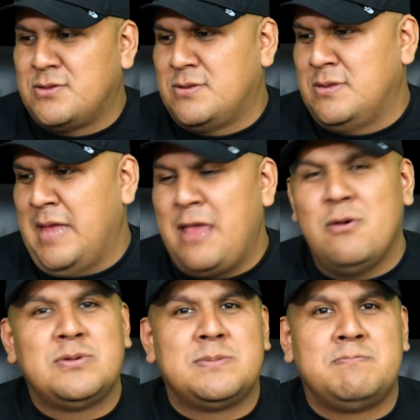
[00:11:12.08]

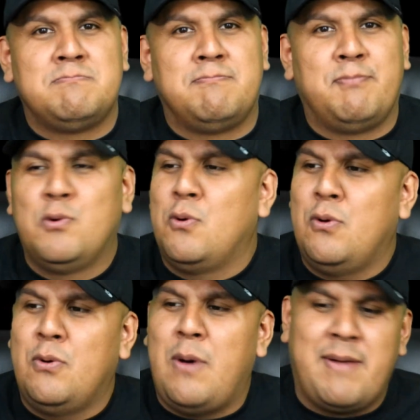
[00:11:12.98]
ellos
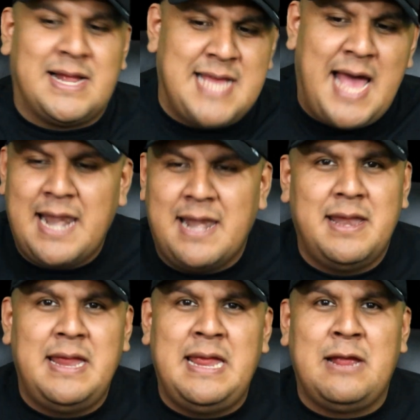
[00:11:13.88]
puro abrazar
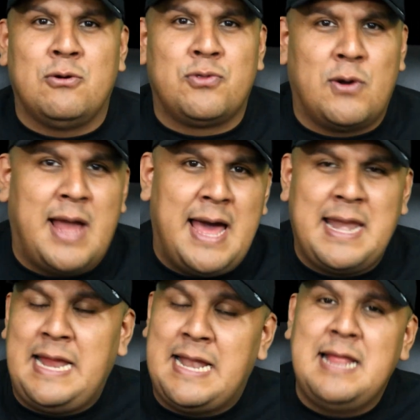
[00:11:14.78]
y controlar.
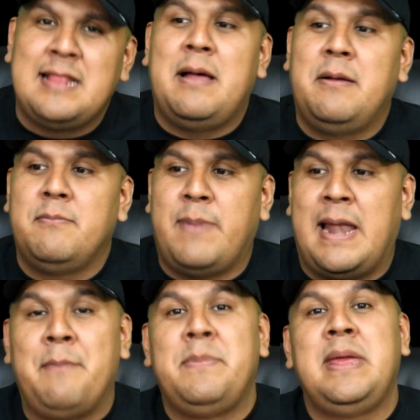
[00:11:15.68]
Y la neta,
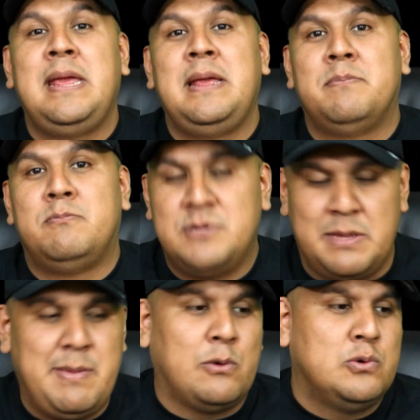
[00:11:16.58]
para mí, sí
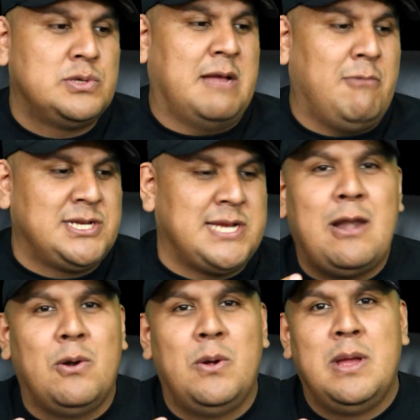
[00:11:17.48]
me gusta
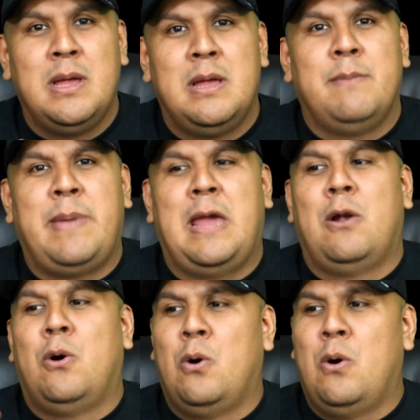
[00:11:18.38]
guacharlo,
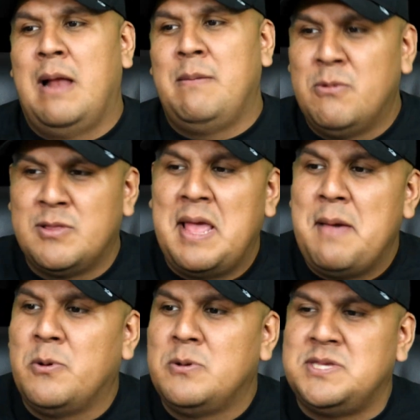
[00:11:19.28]
pero al mismo
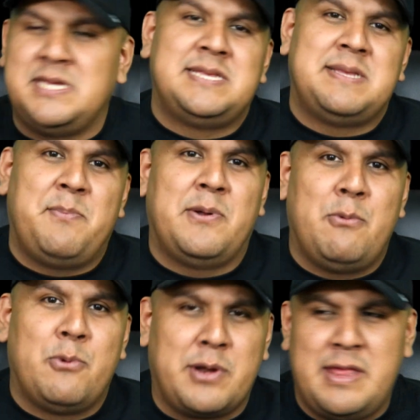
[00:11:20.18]
tiempo sí se pone
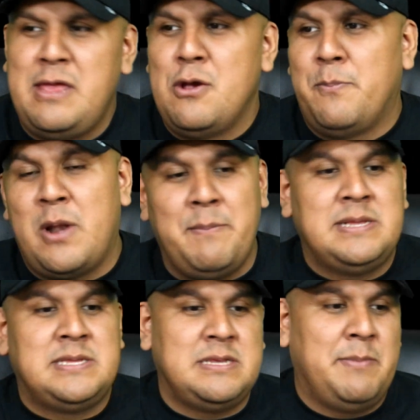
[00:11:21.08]
aburridillo. Pero a mí
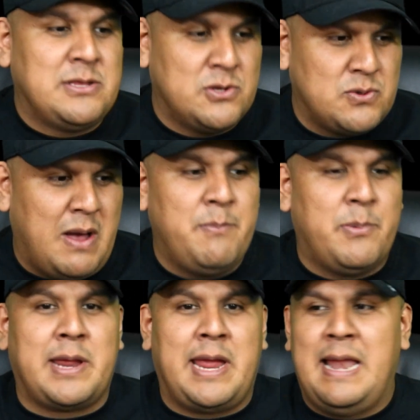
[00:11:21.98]
sí se me hizo suave
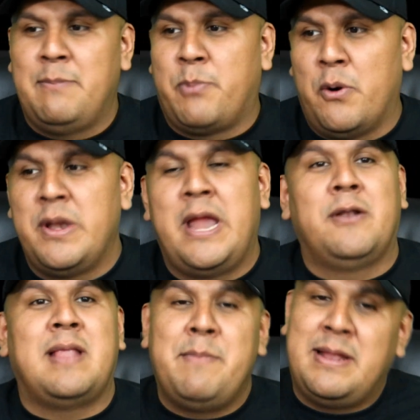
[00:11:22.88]
porque el Poirier
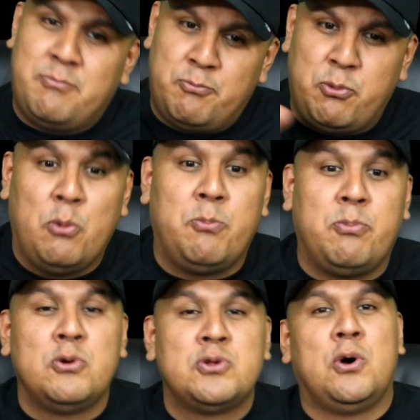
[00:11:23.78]
también
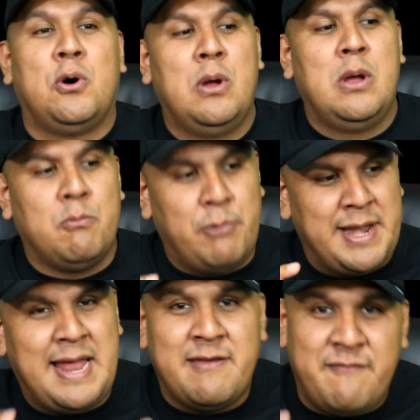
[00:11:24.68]
puso
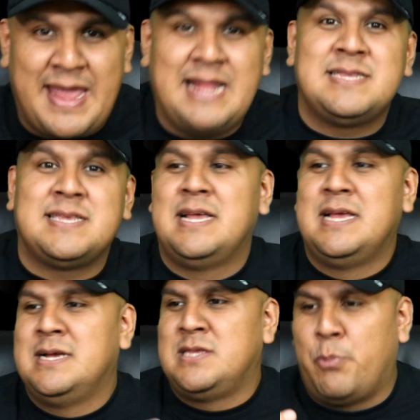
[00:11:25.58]
buena defensa,
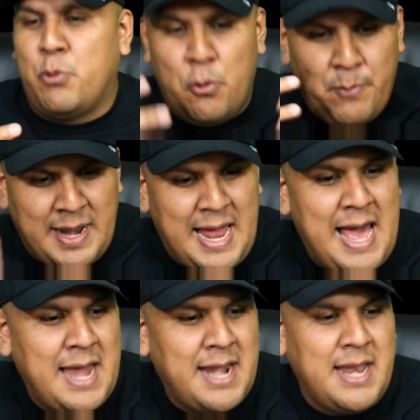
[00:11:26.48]
se pudo parar